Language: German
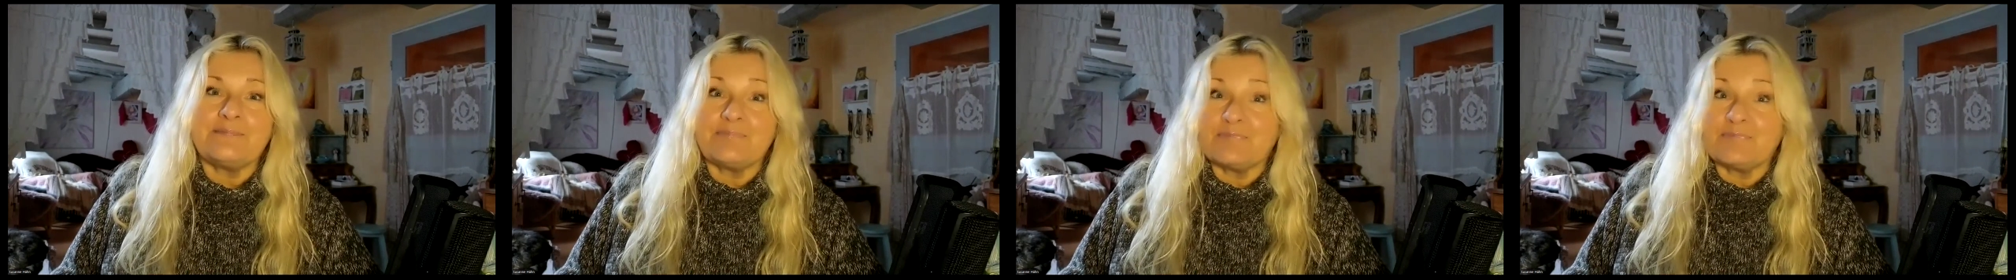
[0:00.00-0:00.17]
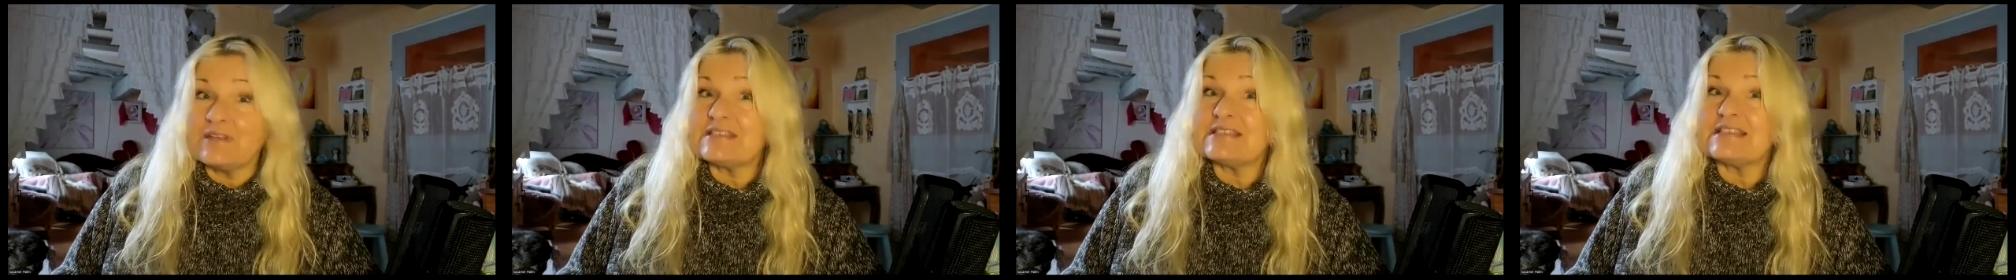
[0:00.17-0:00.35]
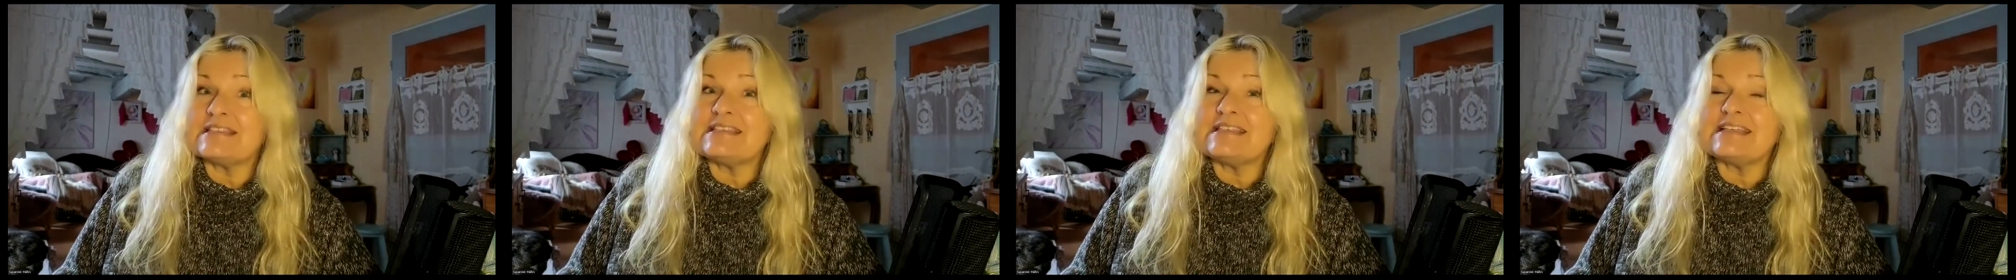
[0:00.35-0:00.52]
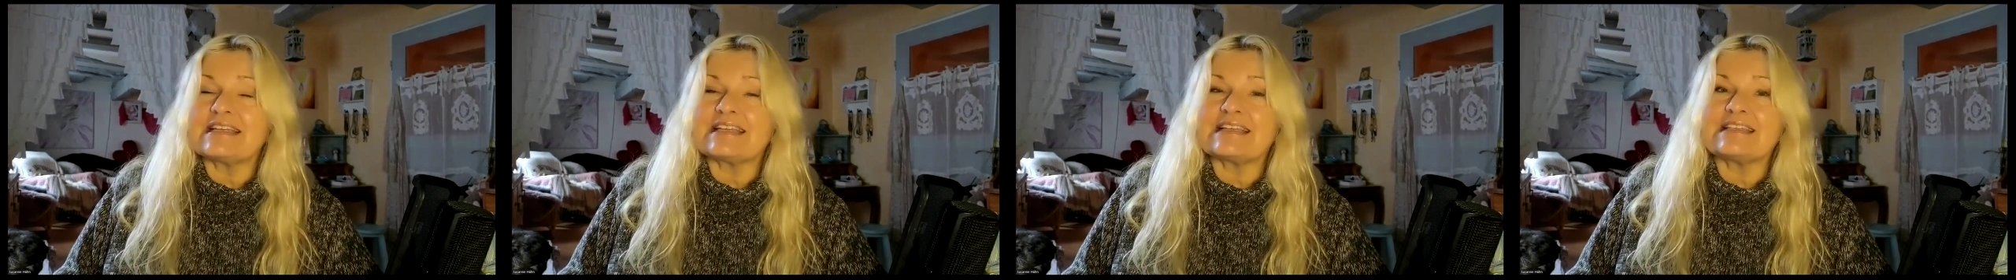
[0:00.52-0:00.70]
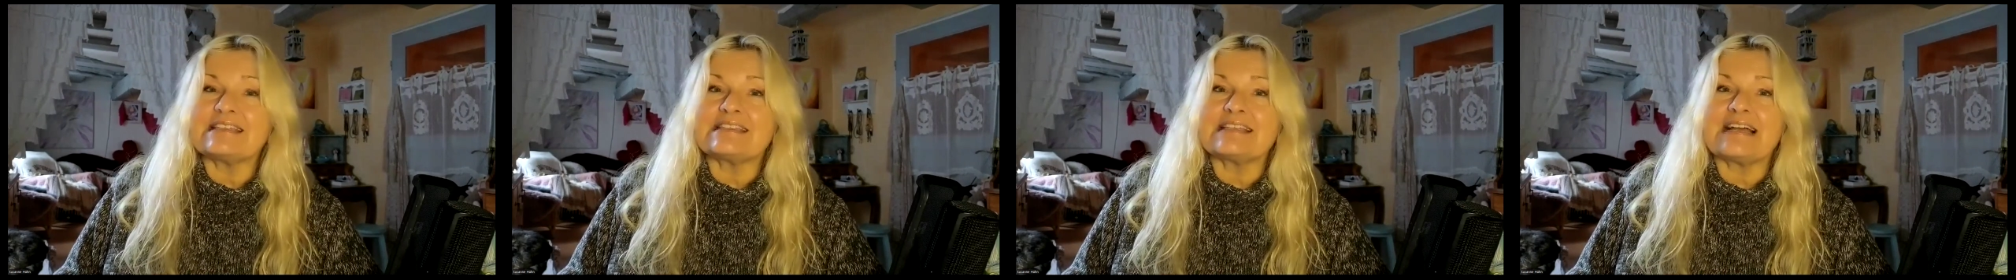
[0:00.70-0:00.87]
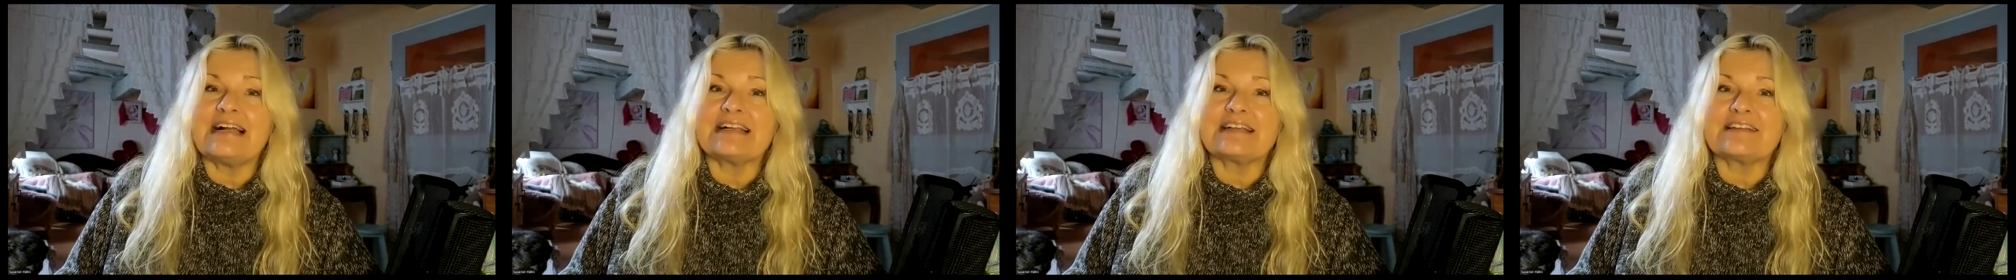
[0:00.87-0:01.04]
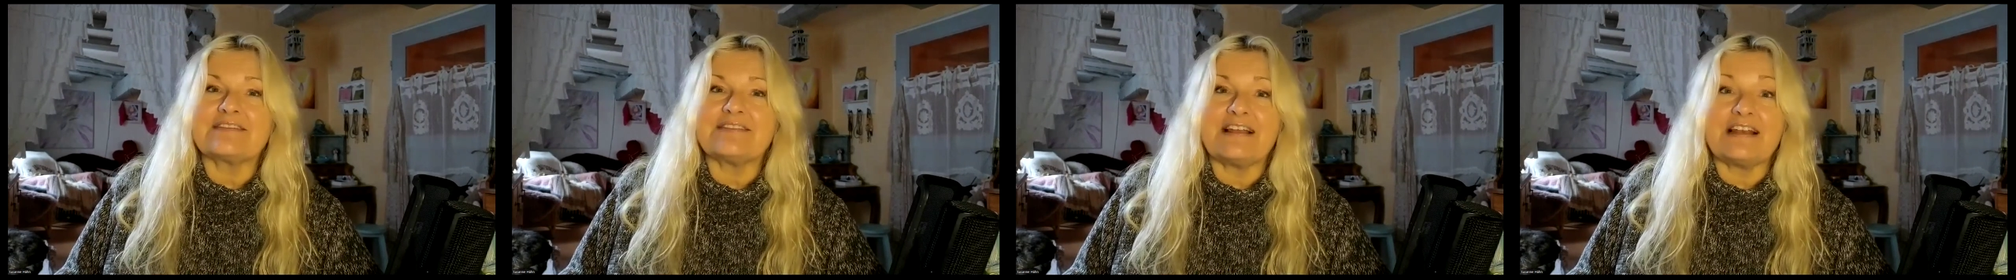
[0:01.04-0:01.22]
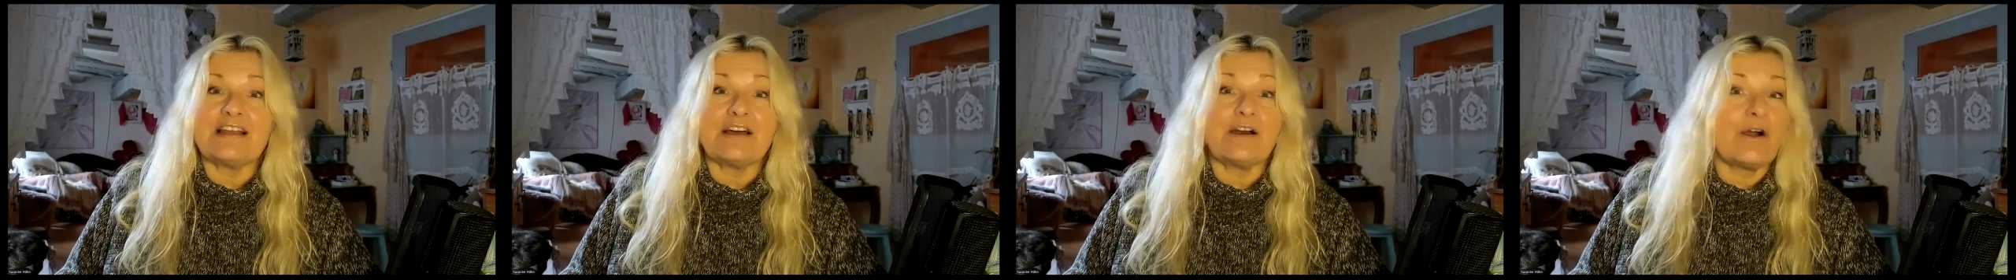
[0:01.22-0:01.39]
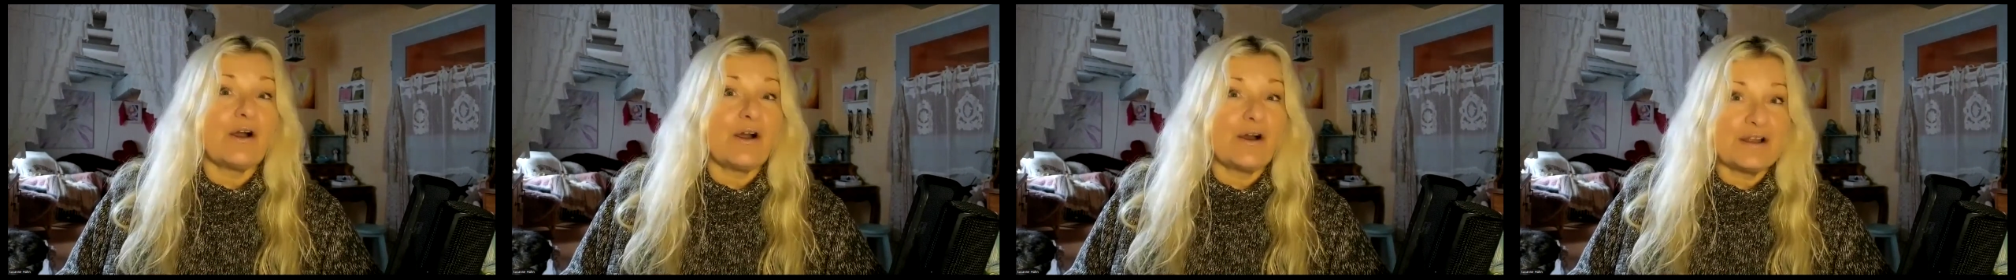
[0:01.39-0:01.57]
das ist die
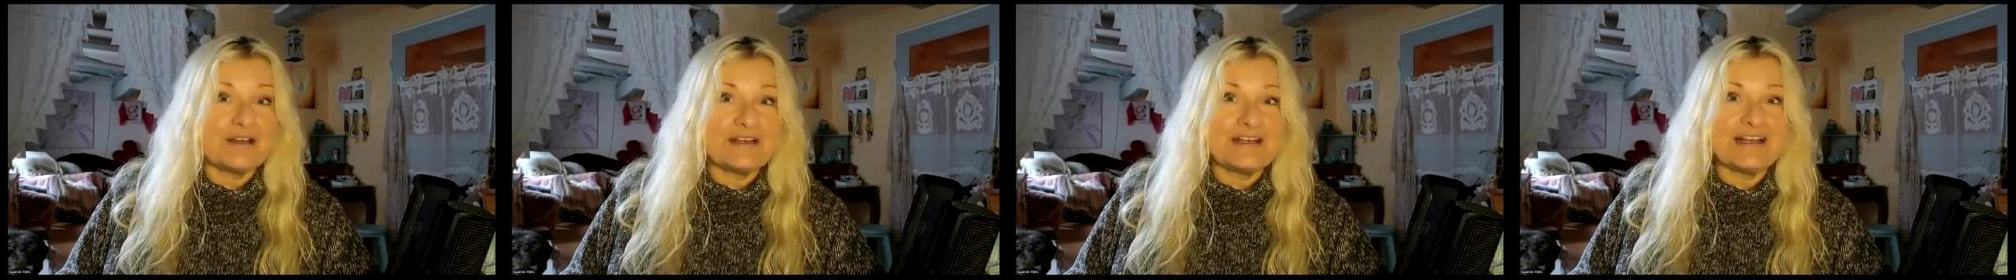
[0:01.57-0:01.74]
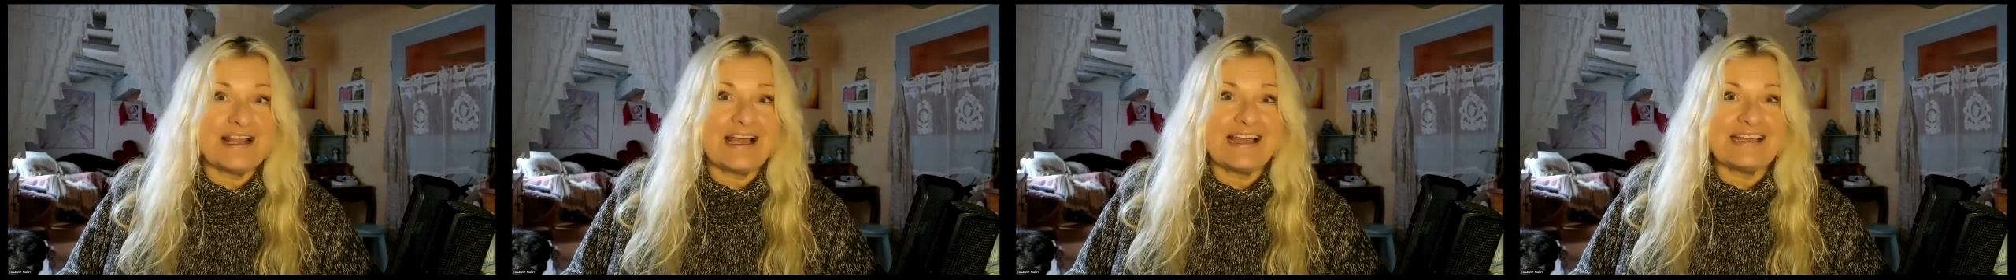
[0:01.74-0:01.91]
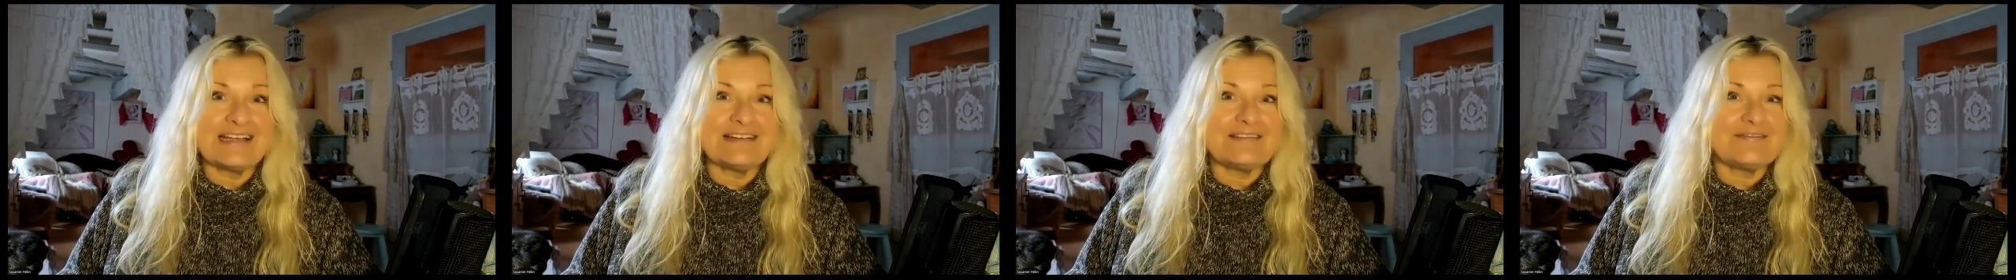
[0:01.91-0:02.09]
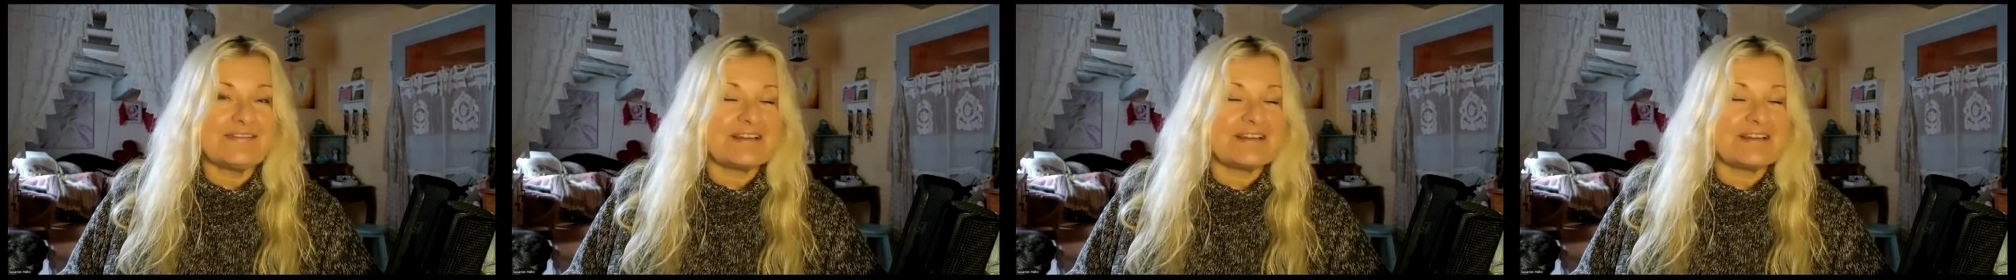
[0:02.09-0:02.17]
Kristallquelle online.